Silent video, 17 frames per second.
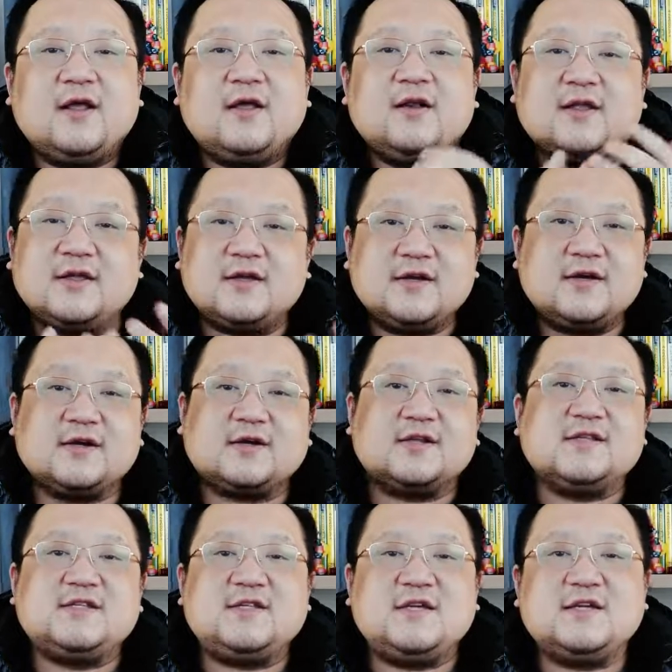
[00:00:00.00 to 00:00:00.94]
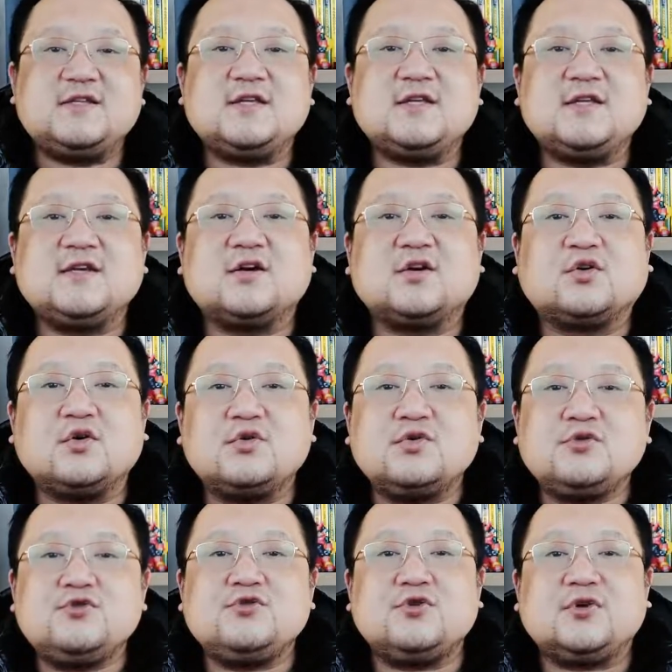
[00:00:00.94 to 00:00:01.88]
林克更接近一个
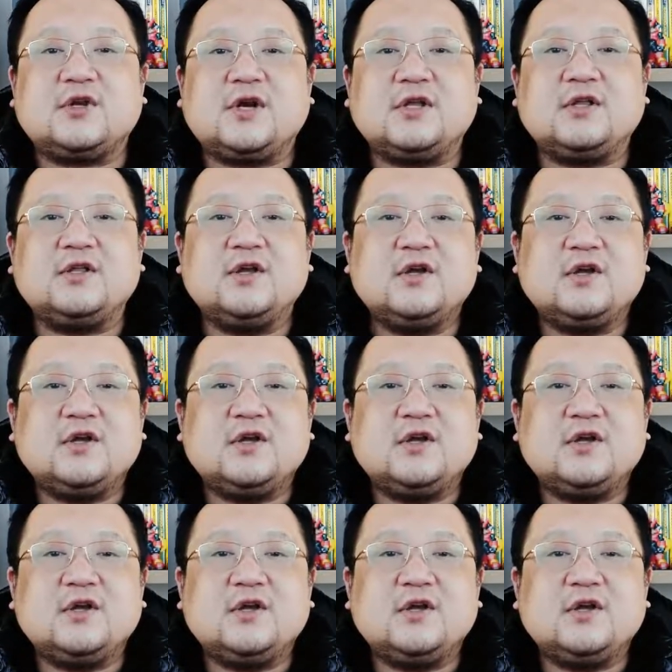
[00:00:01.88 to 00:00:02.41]
工具人。